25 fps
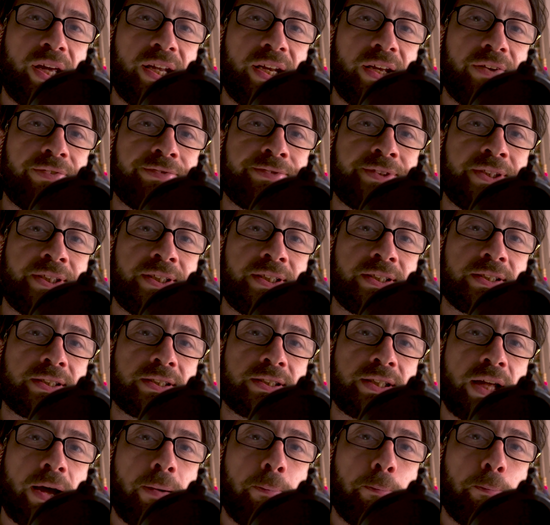NFT'nin
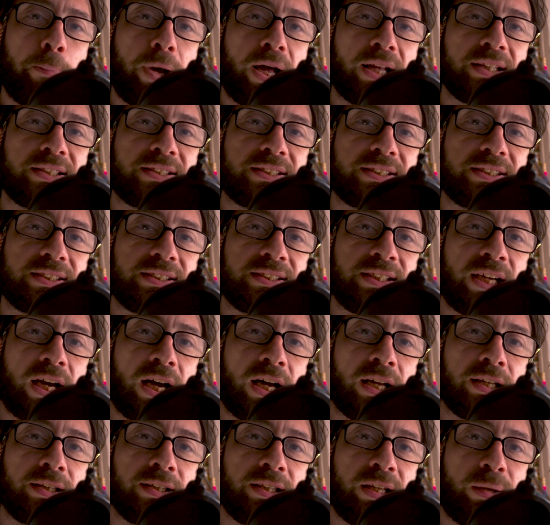tam mantığını
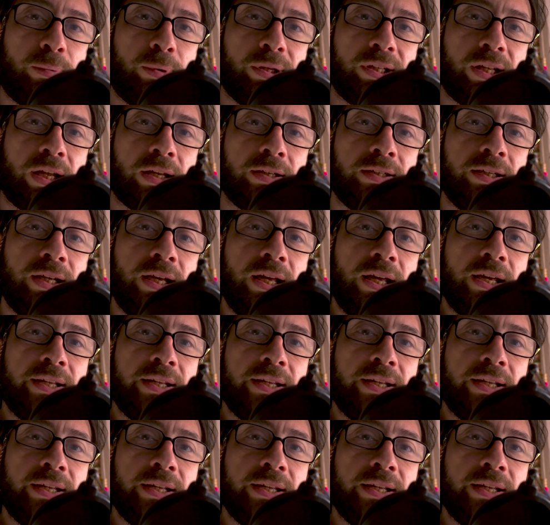anlamadan